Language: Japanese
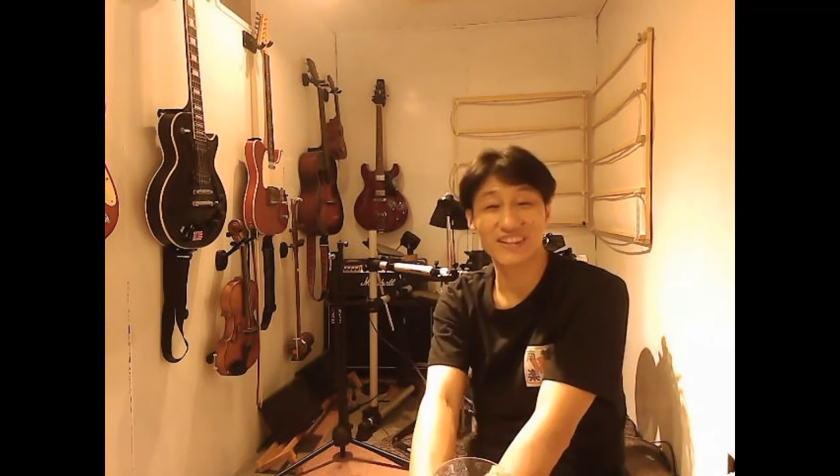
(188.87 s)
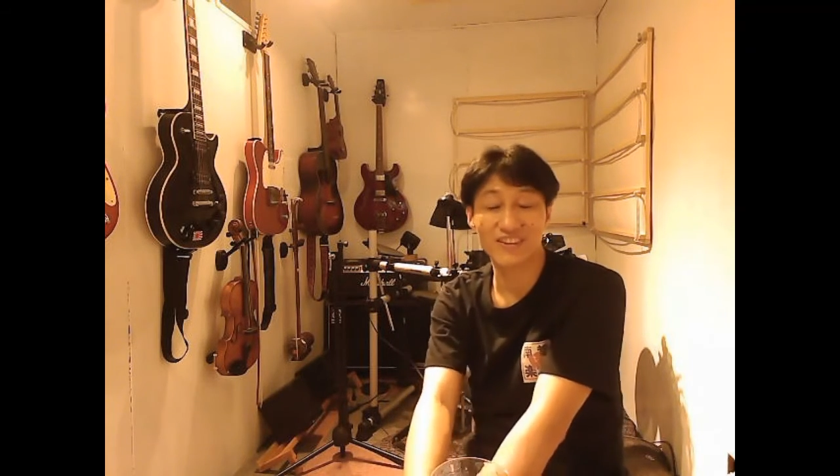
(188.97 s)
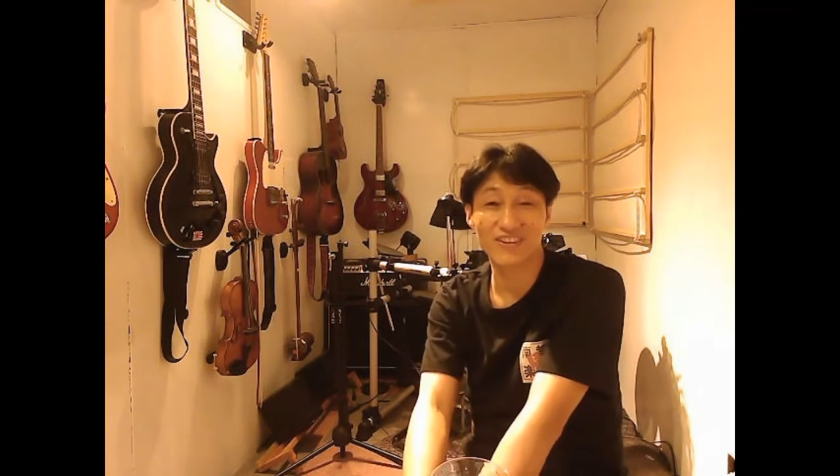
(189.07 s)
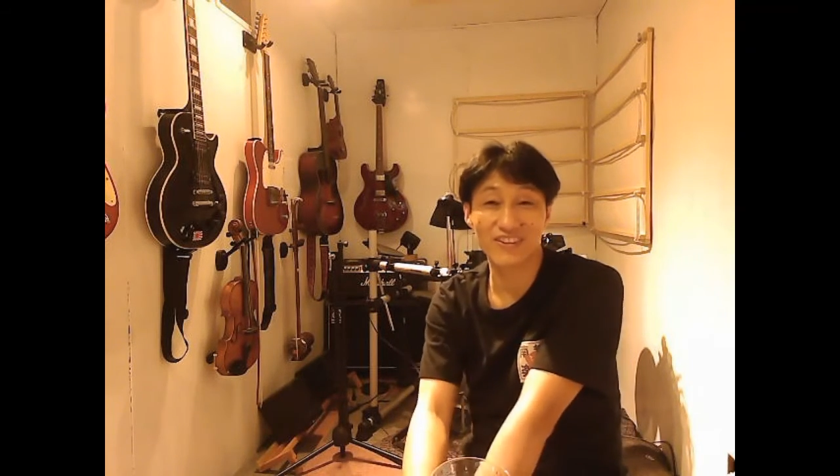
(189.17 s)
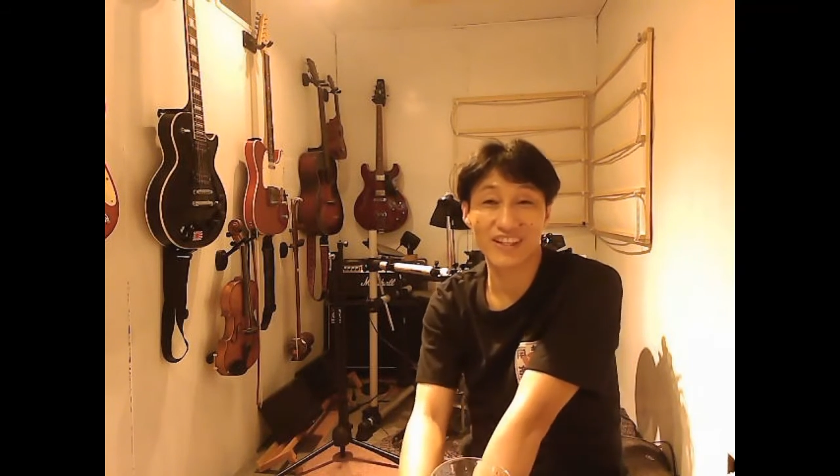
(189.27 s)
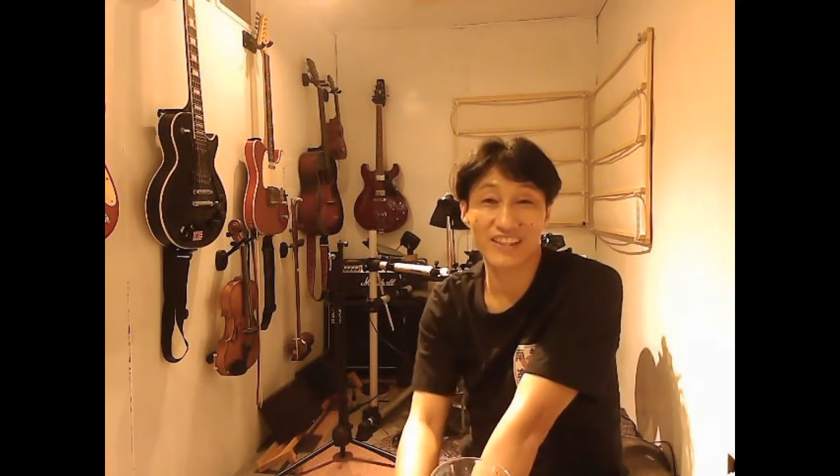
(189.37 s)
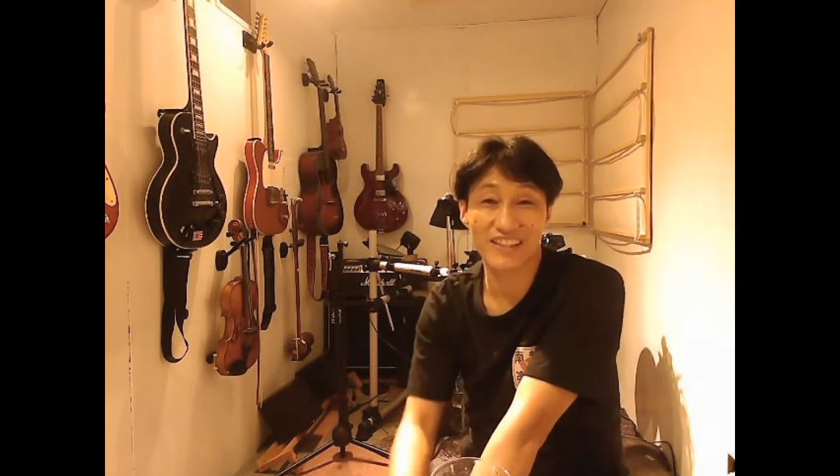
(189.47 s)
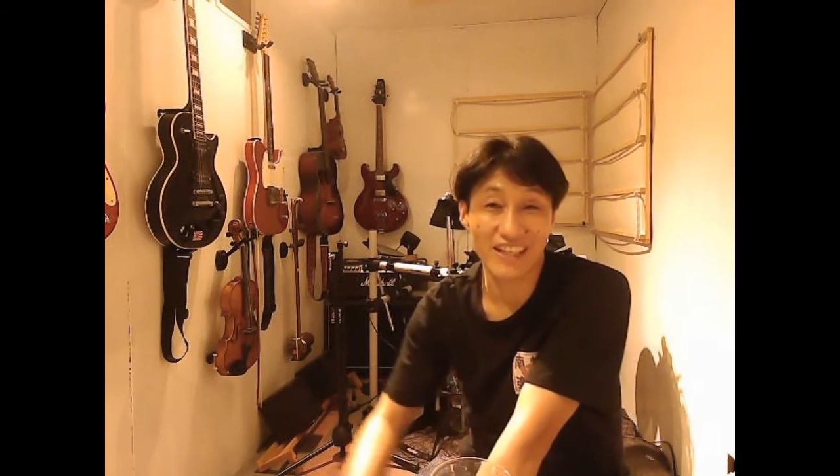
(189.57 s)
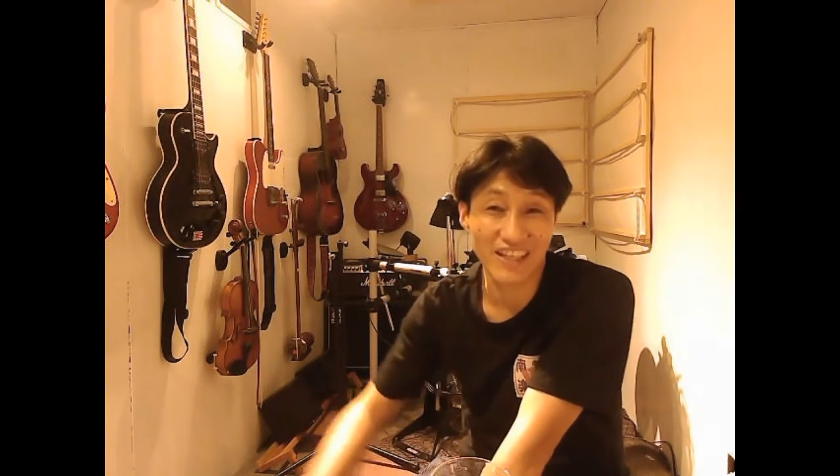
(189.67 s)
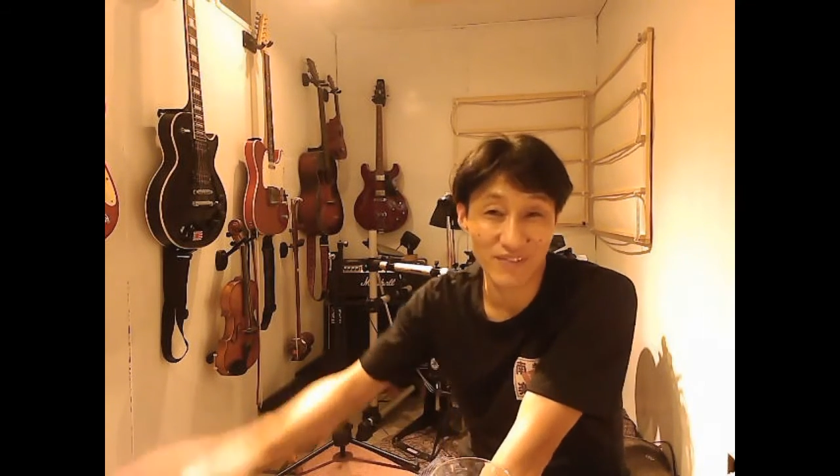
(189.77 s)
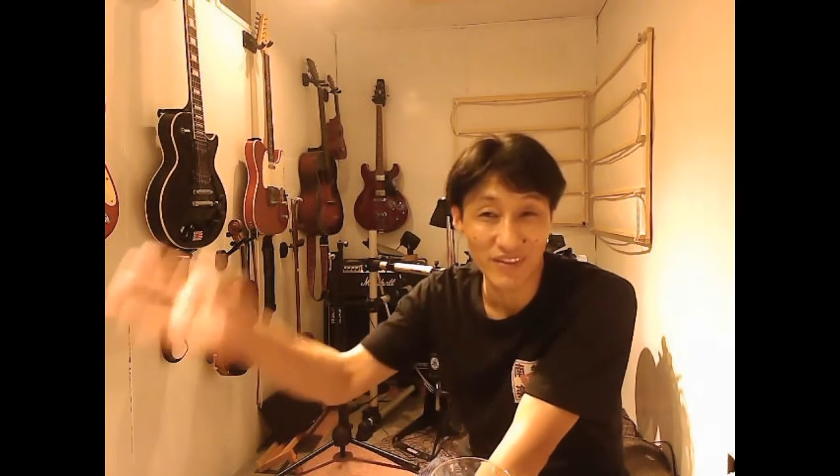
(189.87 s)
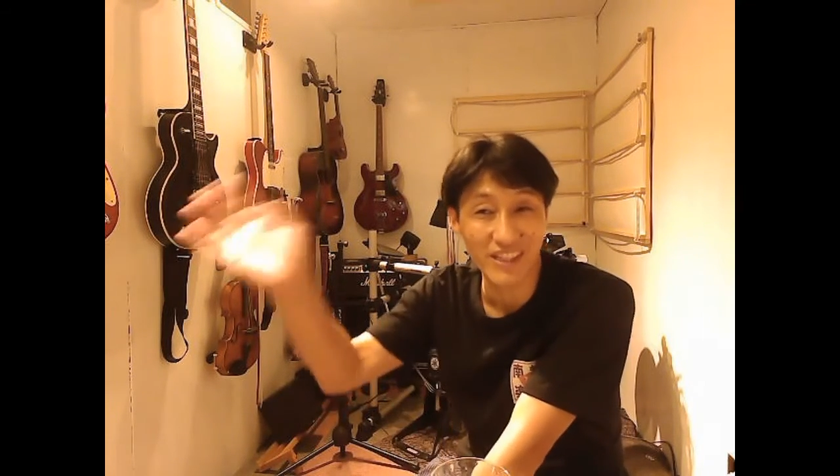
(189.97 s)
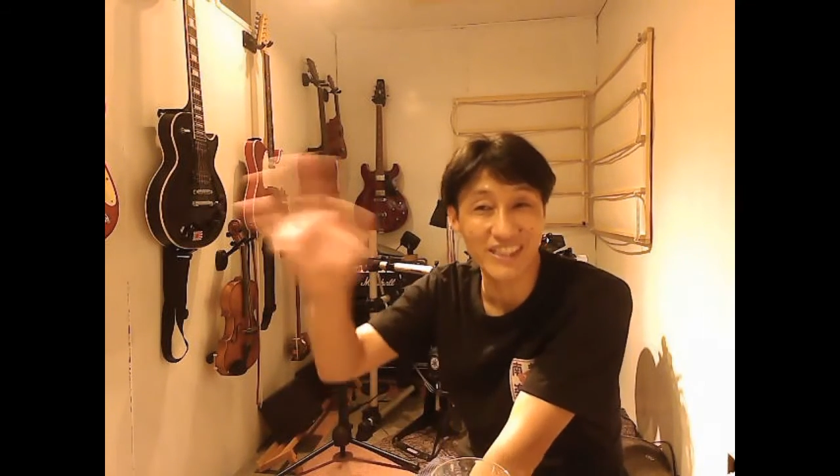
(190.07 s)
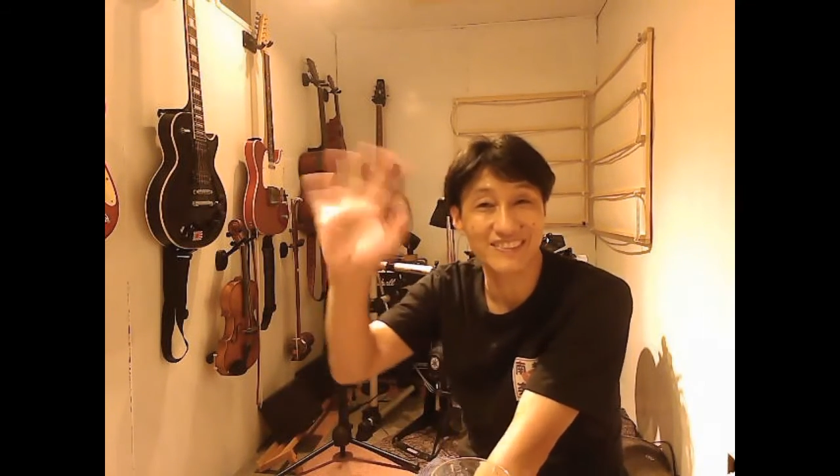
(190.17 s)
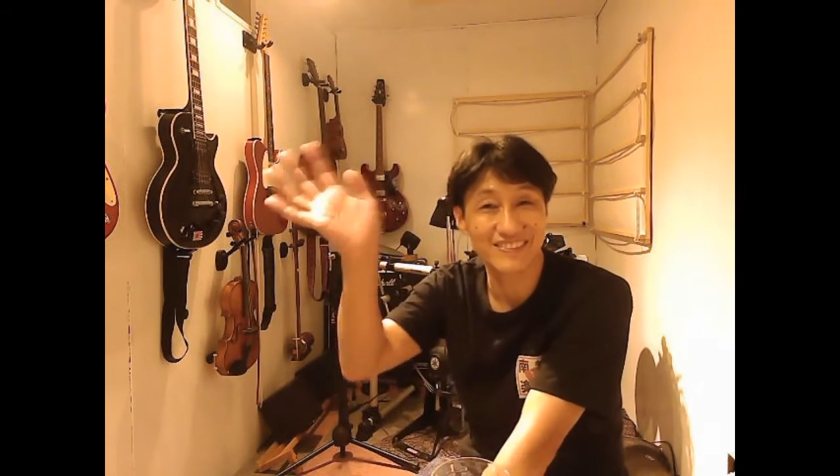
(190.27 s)
今日はこの辺で、
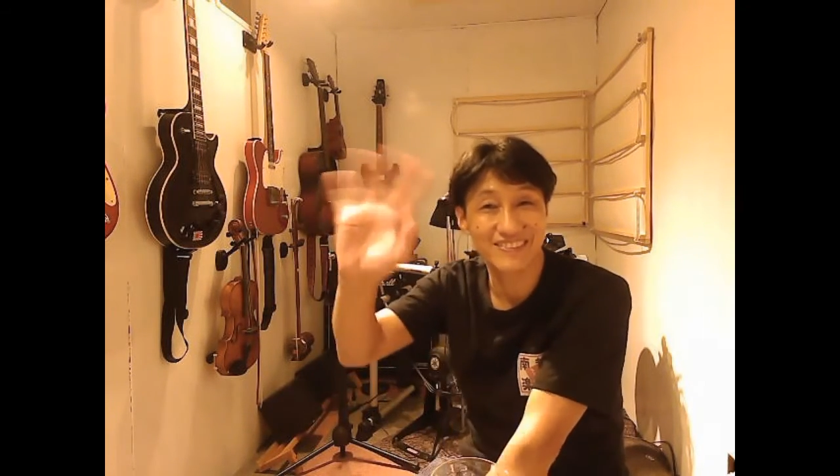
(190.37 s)
バイバイ。